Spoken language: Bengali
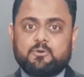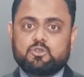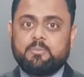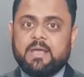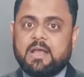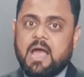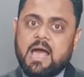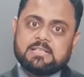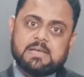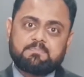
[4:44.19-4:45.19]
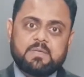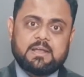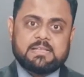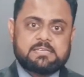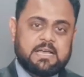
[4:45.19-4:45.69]
প্রথমে কাজ
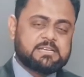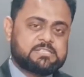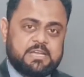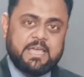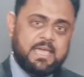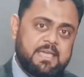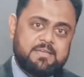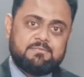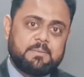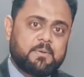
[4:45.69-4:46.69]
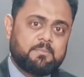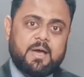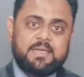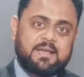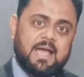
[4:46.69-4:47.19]
আপনার কাছে আসছে হেই রিপন
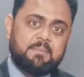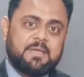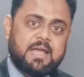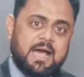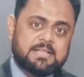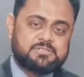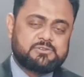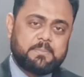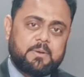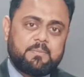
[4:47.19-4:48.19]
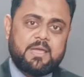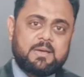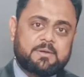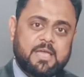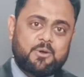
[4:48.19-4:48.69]
ভাই আমি কাজ রিপন ভাই
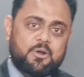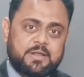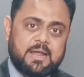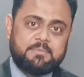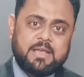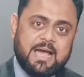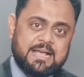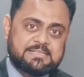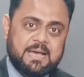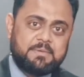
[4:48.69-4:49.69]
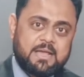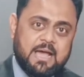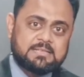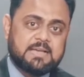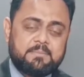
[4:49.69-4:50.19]
আমাকে করেন আমি কাজ আমি
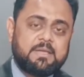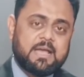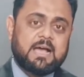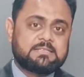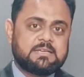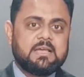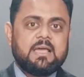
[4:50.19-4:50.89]
কাজ আমি কাজ